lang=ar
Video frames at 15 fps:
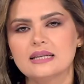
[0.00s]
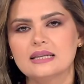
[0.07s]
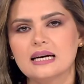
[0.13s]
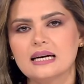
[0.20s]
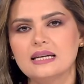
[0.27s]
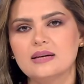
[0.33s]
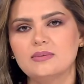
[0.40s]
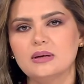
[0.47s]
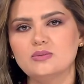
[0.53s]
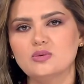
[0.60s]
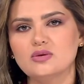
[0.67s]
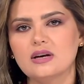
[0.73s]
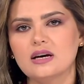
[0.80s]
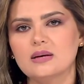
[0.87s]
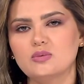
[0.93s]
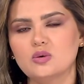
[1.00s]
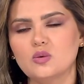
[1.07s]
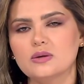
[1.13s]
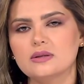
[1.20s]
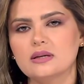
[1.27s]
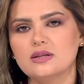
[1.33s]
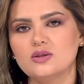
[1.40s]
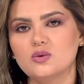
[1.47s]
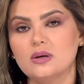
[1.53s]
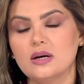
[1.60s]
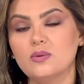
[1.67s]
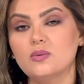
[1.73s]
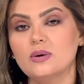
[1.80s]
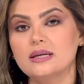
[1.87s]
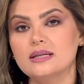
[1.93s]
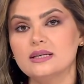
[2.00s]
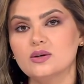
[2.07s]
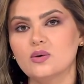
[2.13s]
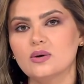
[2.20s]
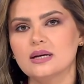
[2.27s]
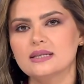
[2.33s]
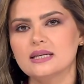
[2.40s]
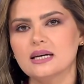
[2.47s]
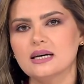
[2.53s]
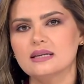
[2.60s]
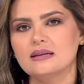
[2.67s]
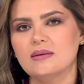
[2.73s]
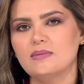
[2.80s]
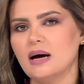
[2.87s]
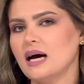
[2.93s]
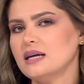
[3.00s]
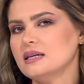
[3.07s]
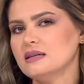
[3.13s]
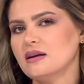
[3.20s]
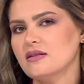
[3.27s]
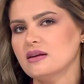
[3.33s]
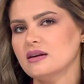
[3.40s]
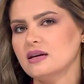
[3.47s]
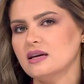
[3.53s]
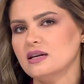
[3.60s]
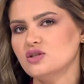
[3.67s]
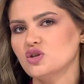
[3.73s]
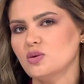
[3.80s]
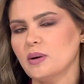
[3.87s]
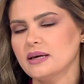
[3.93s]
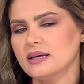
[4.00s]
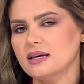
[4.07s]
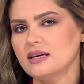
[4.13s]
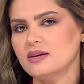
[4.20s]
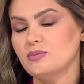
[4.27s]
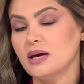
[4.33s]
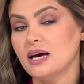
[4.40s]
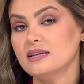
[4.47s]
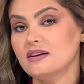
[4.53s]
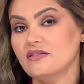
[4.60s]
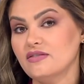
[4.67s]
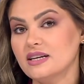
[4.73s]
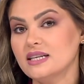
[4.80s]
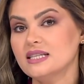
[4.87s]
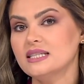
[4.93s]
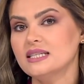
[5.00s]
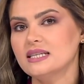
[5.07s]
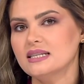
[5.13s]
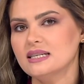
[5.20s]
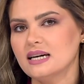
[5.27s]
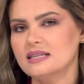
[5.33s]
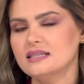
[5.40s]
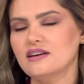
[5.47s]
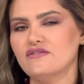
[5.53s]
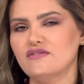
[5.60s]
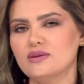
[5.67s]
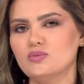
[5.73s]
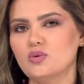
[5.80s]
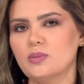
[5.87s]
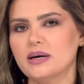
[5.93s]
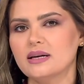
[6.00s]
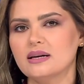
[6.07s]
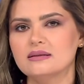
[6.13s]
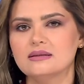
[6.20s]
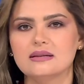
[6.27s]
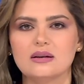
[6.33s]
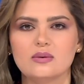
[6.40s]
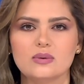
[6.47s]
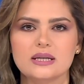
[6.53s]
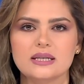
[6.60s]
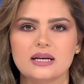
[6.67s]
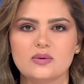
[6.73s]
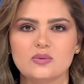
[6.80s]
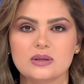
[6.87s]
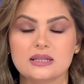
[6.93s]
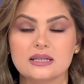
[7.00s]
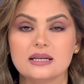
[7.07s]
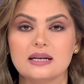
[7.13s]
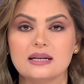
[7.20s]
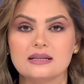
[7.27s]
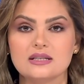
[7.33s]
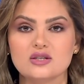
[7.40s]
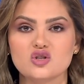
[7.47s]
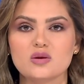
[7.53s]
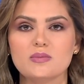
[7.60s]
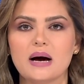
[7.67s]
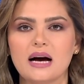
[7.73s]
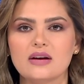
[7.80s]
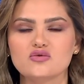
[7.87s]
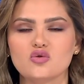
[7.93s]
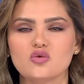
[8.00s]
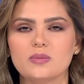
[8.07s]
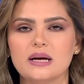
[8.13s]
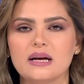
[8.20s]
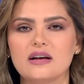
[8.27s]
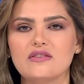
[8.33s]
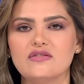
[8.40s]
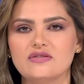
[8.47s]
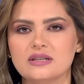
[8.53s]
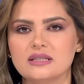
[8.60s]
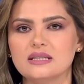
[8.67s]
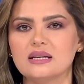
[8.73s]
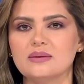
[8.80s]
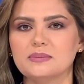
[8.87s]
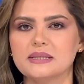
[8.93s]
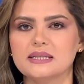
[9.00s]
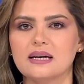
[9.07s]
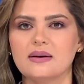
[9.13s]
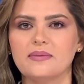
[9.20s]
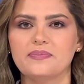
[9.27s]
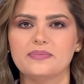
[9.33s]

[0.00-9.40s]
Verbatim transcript: تغلب المنتخب الوطني الأول لكرة القدم على نظيره الجامايكي بهدفين لهدف في المباراة الدولية الودية التي جمعتهما في النمسا